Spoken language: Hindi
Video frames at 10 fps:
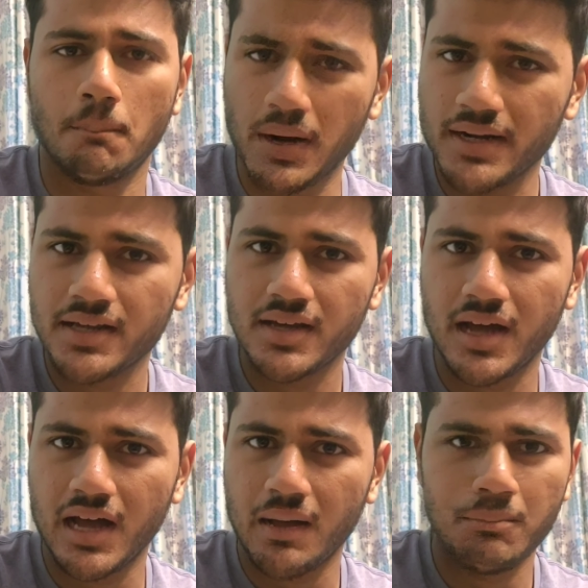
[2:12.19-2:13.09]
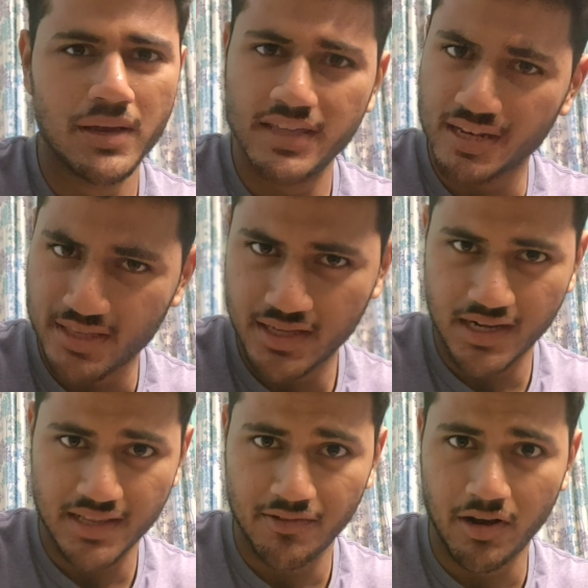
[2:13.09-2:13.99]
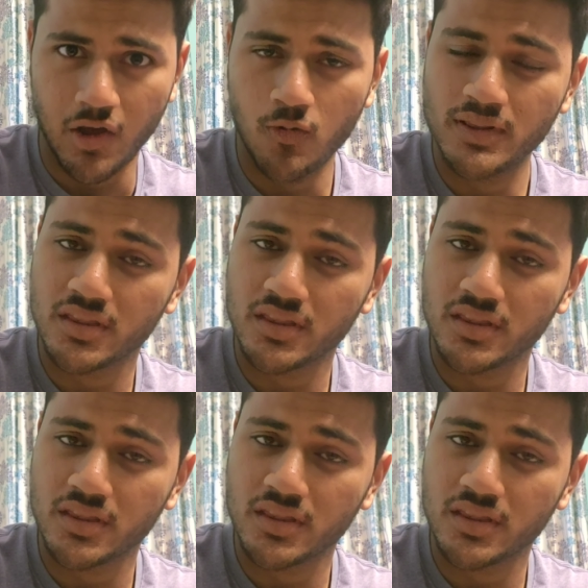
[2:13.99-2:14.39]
बट अब मैं ये नहीं करने वाला हूँ मैं